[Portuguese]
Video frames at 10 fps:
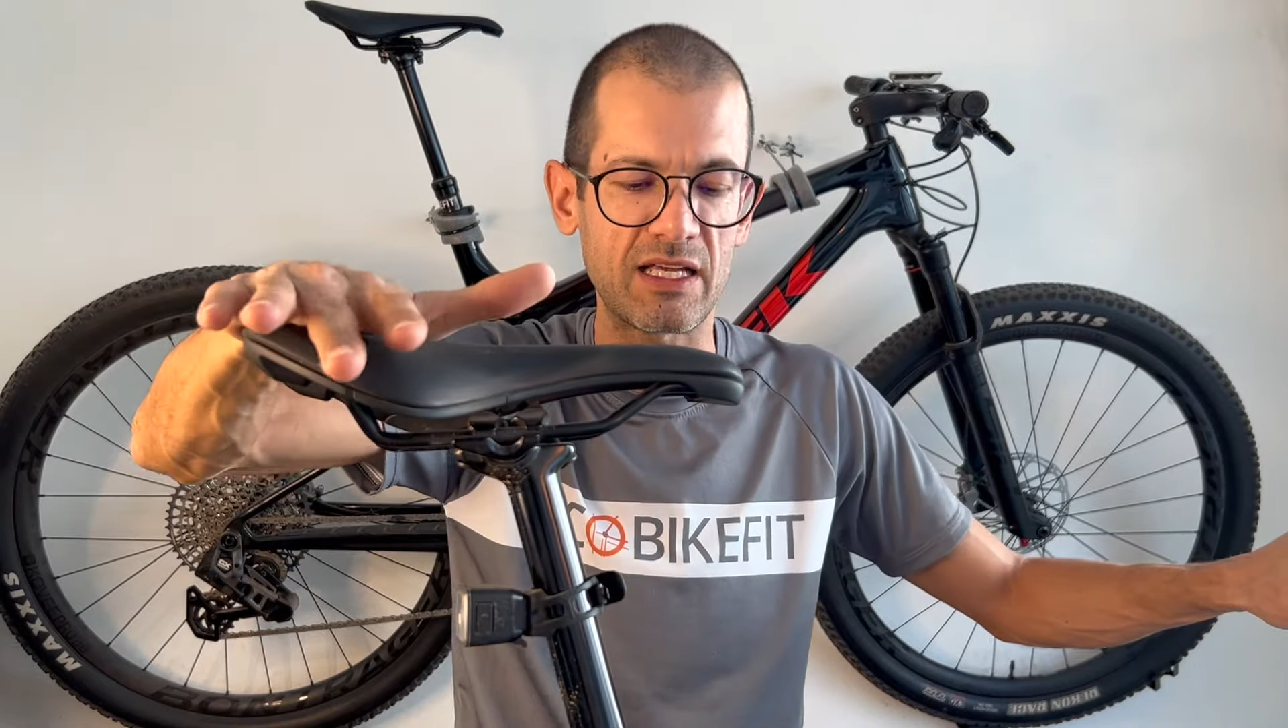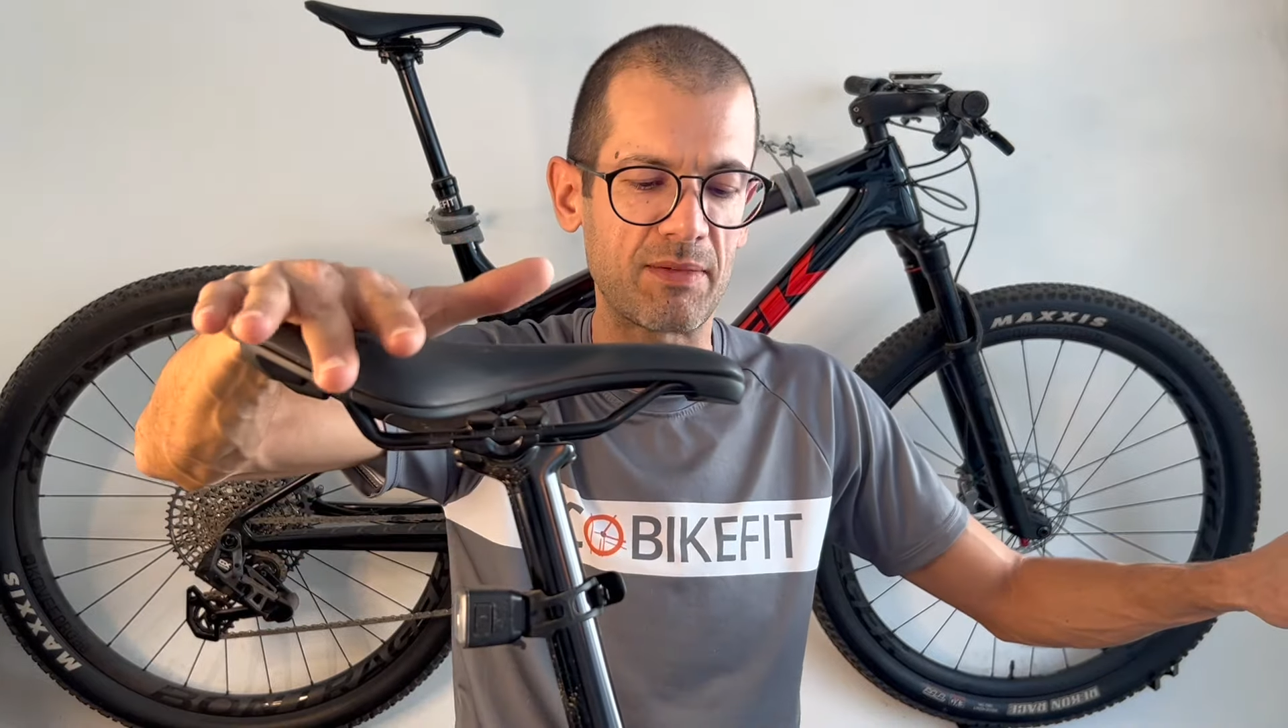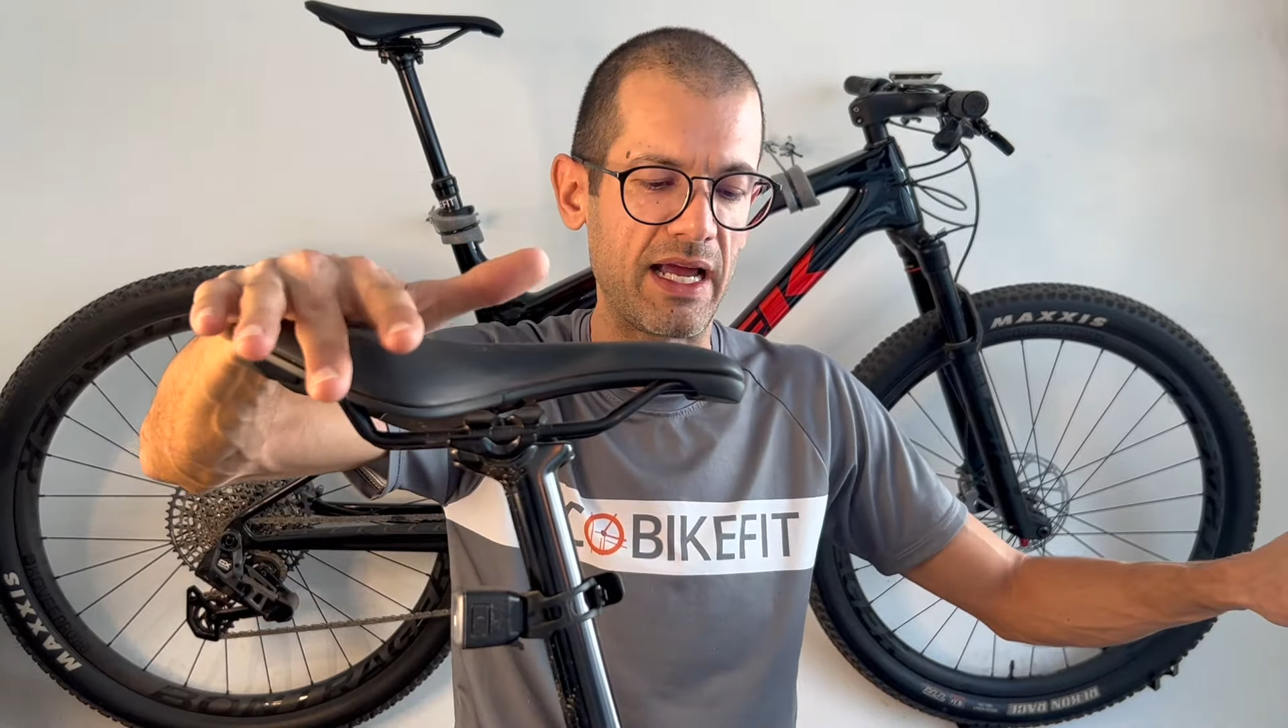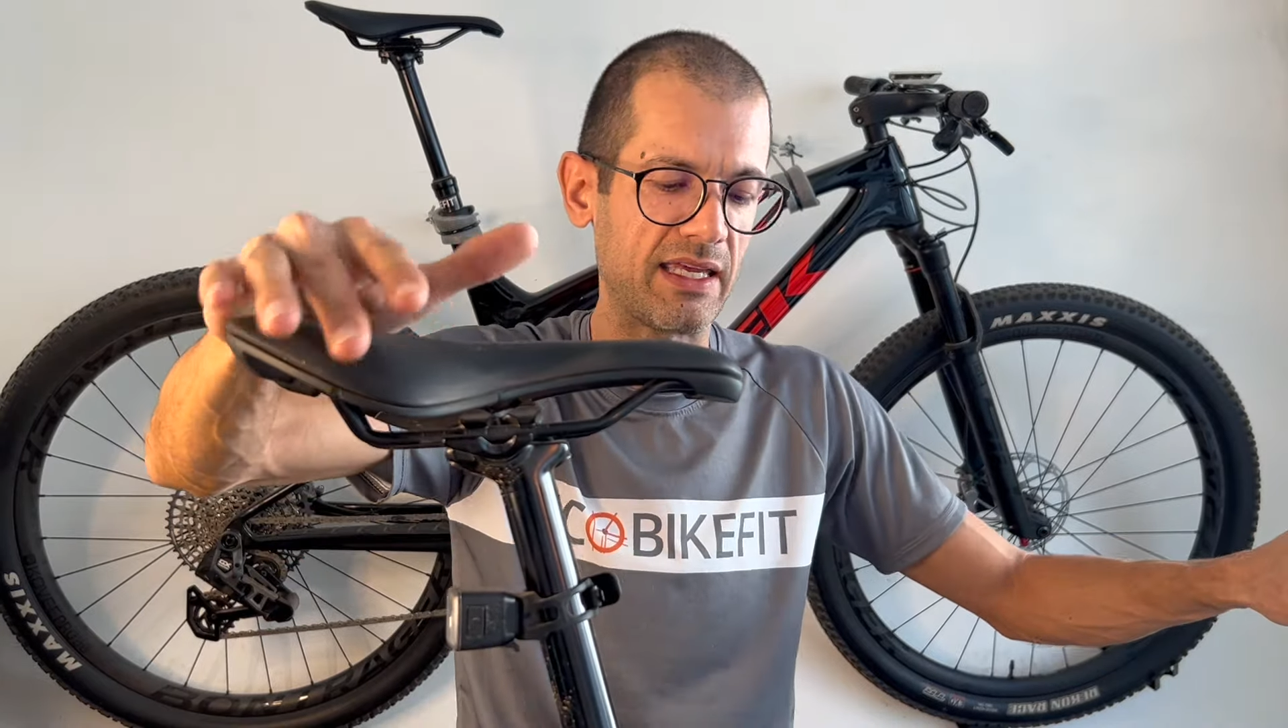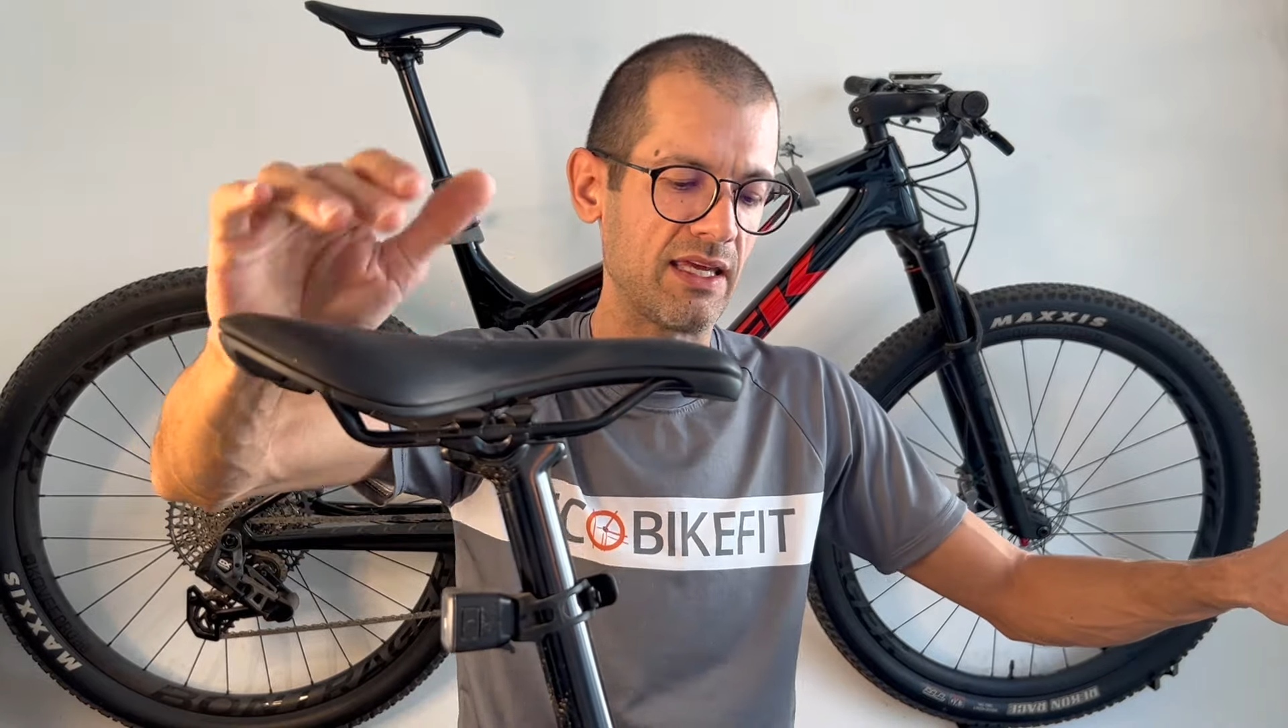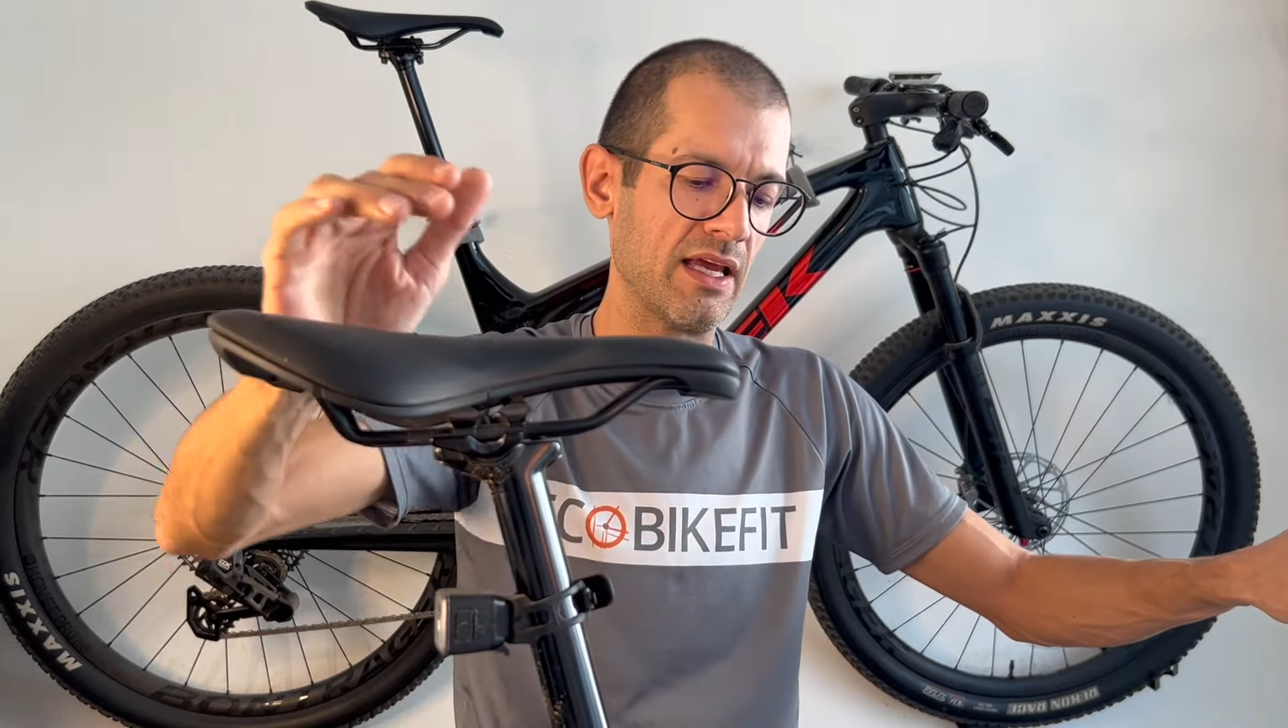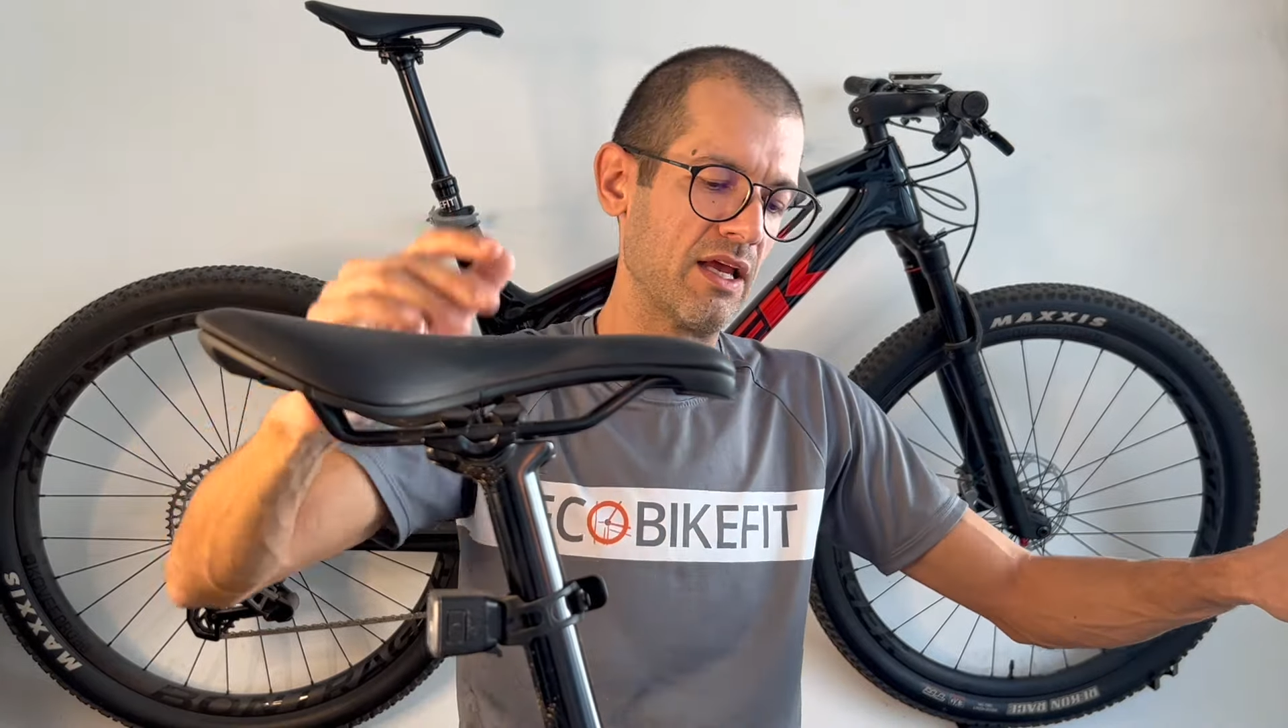na bike,